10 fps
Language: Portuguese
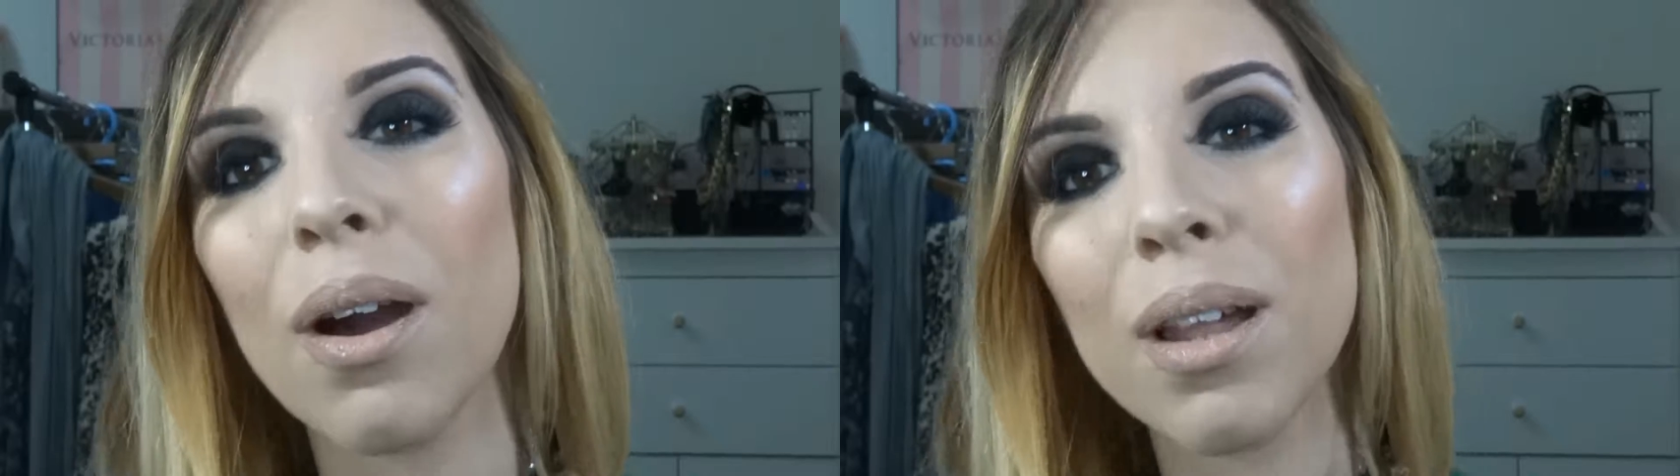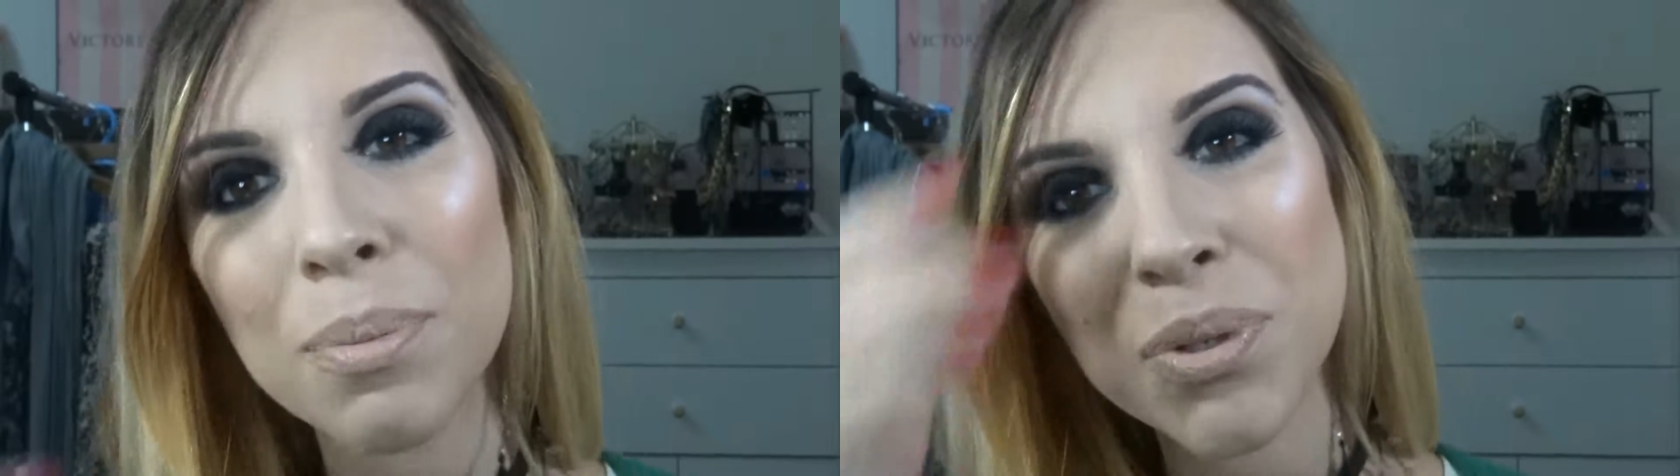
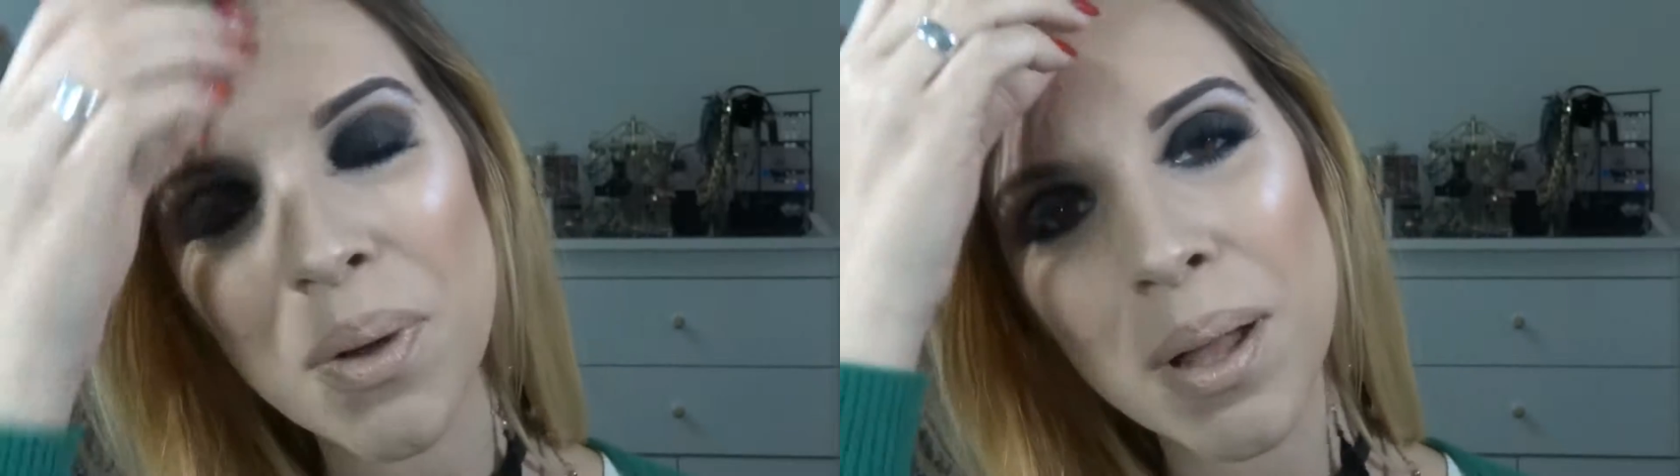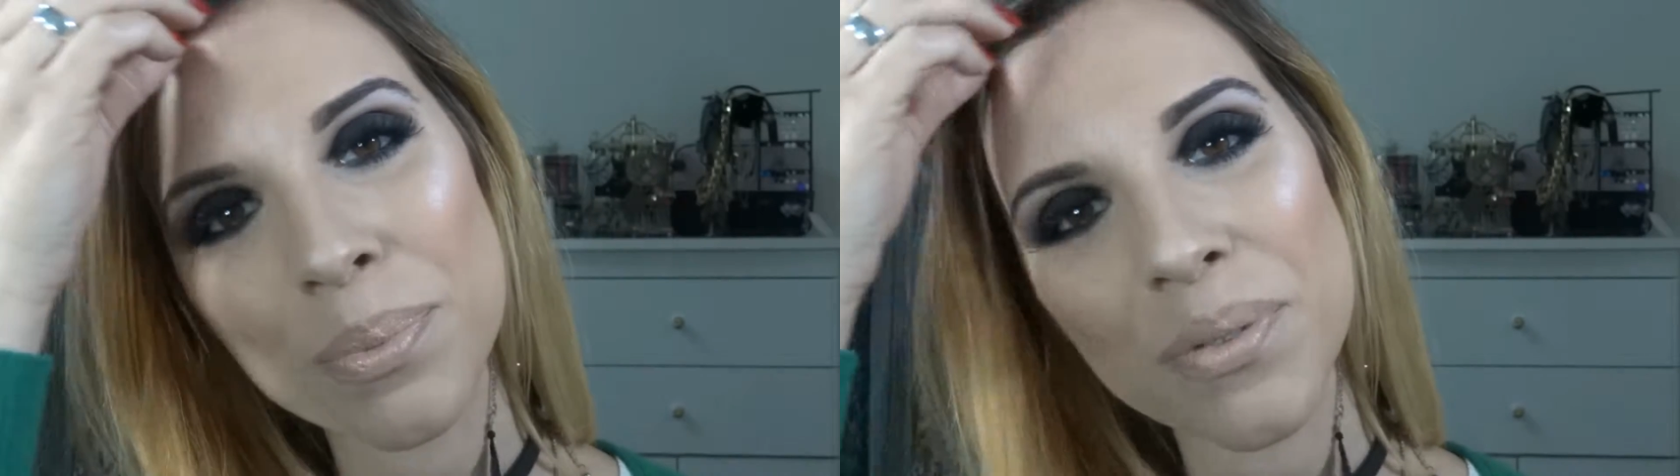Olá
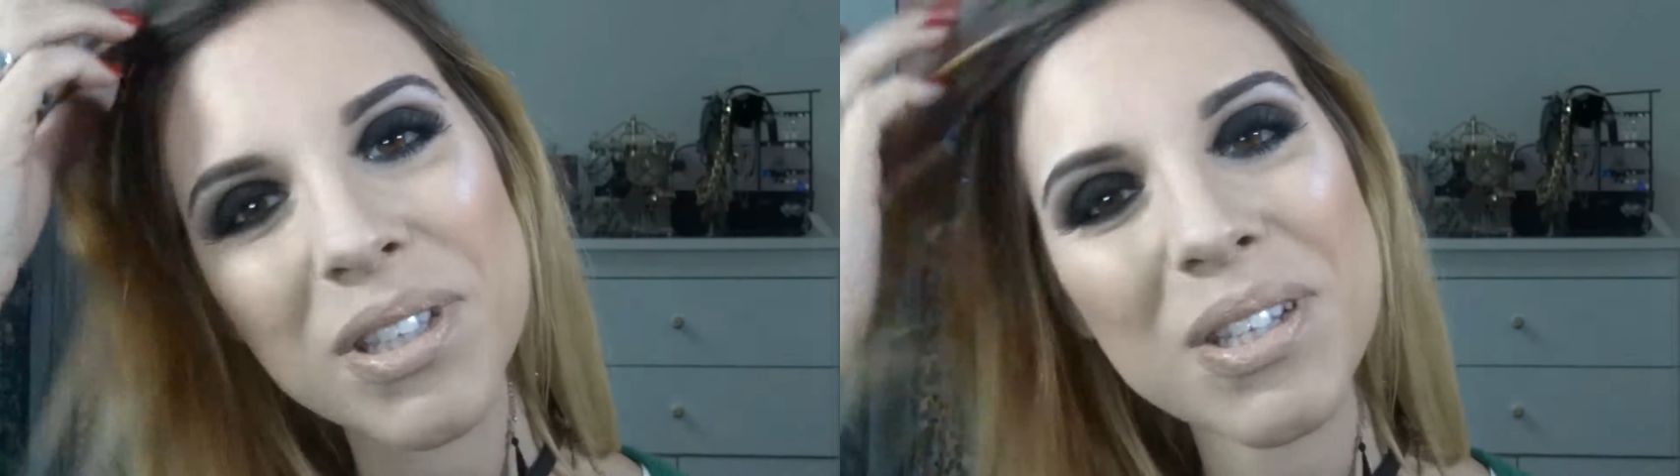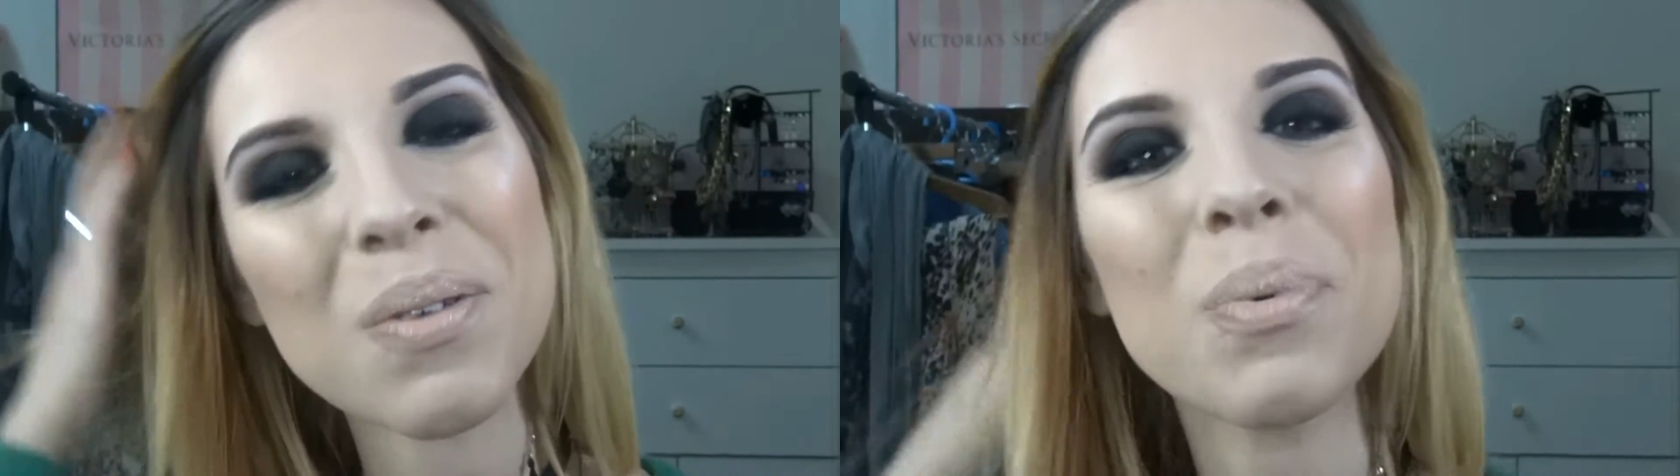pessoal,
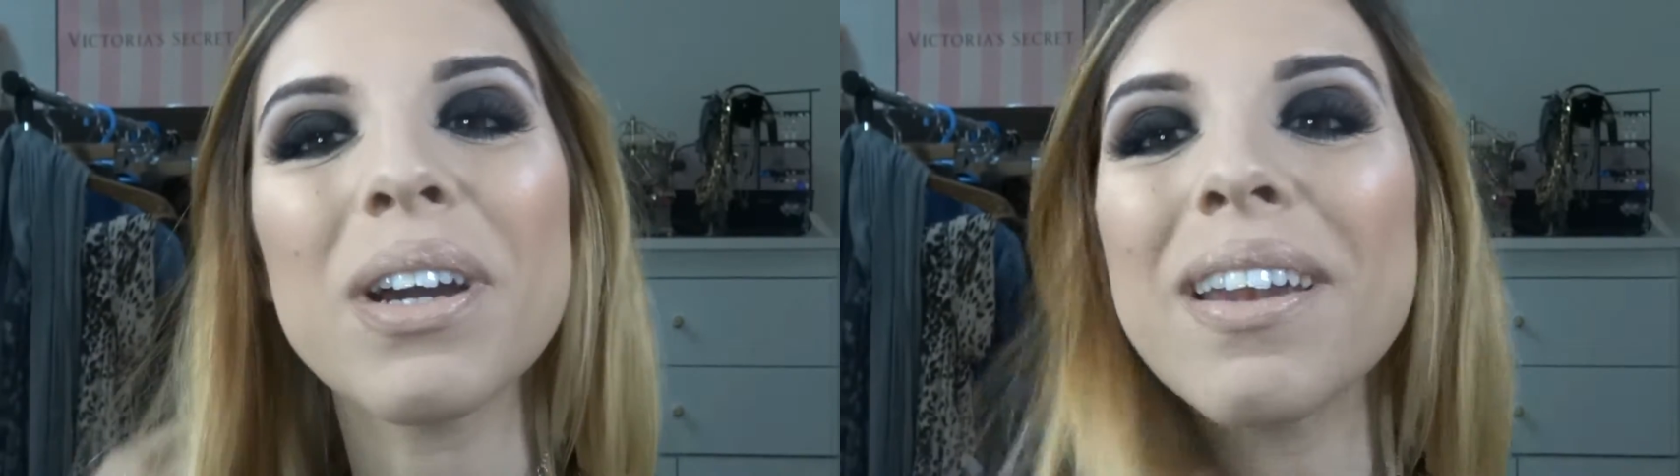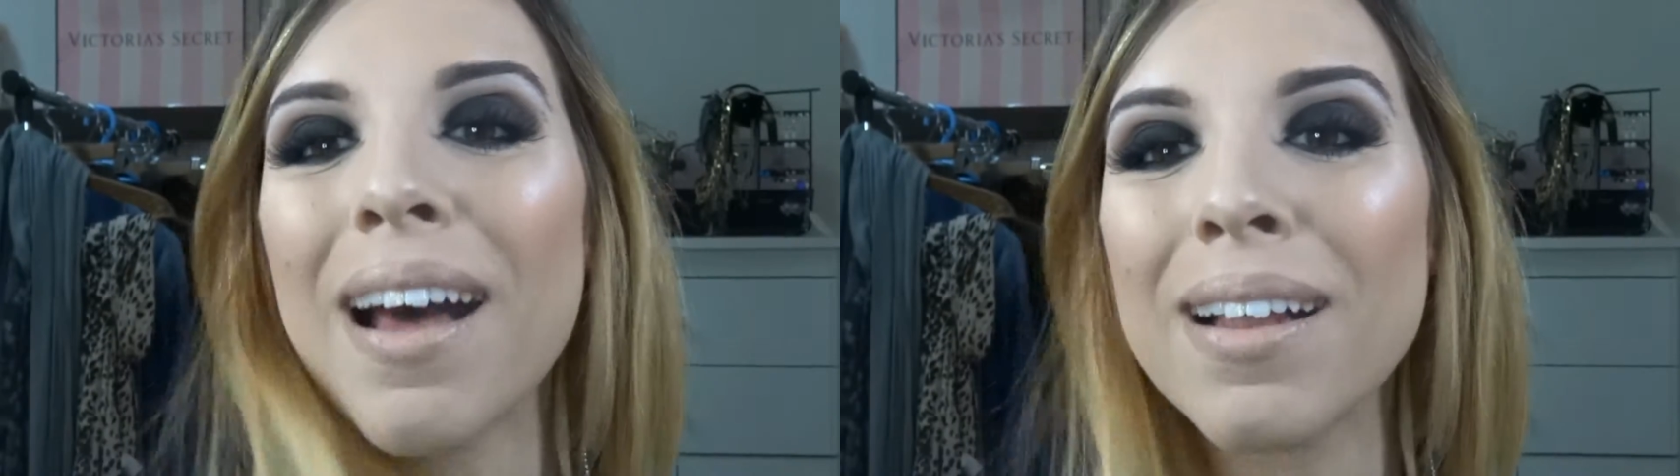bem-vindas ao meu
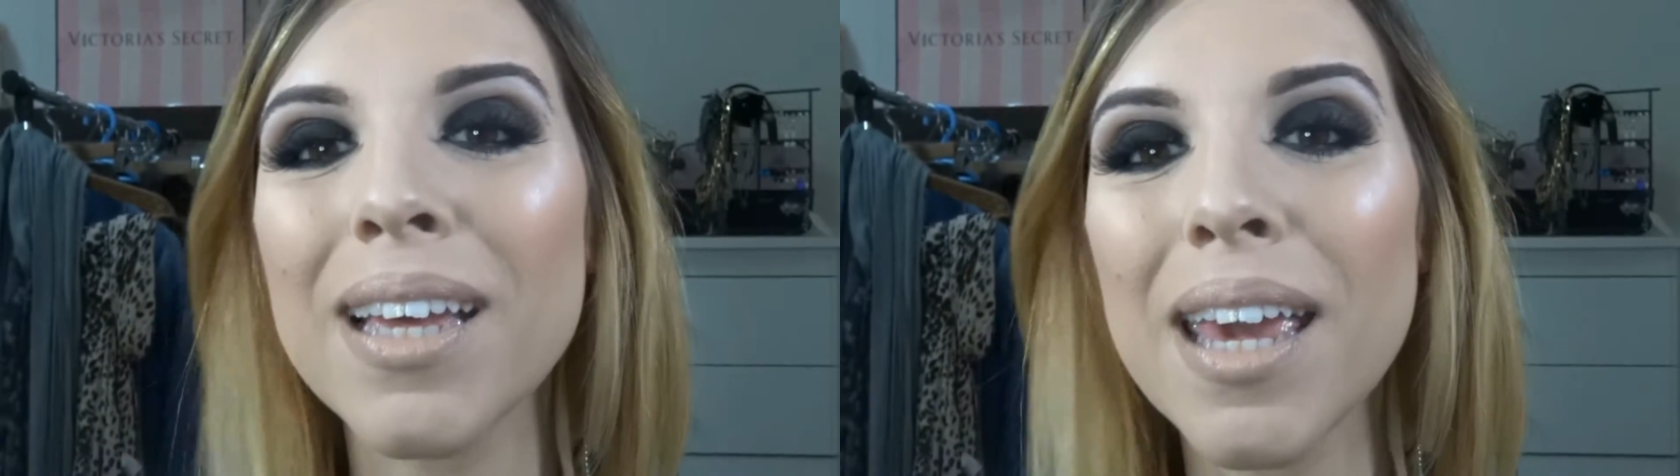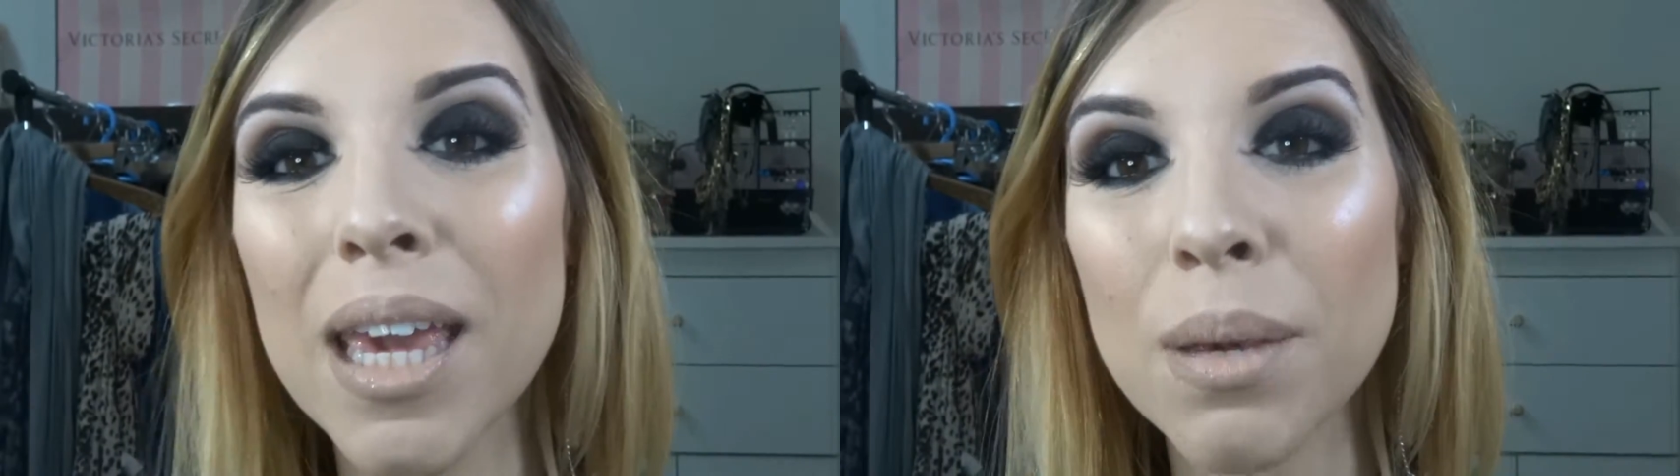canal